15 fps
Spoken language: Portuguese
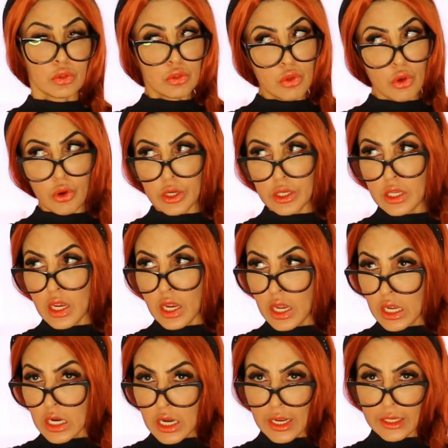
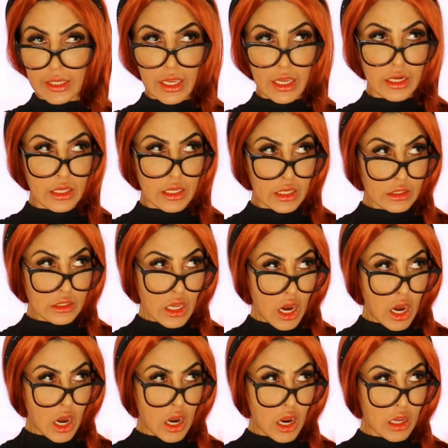Doriana, querida,
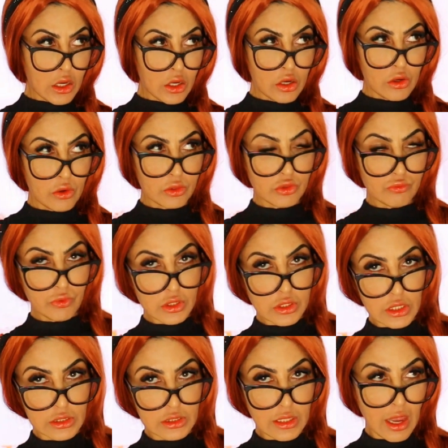onde
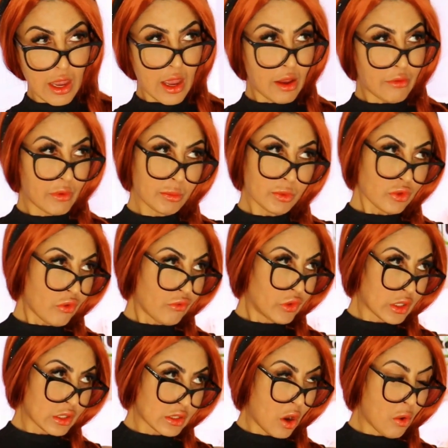você tá? Vamos
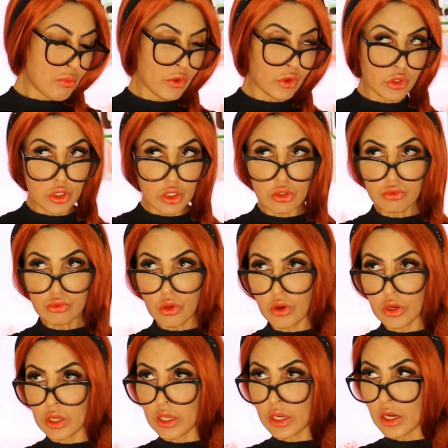conversar um pouquinho,
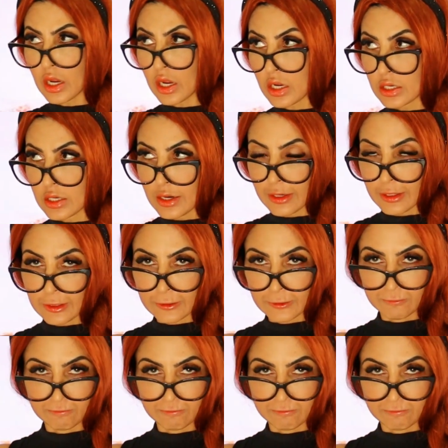Doriana.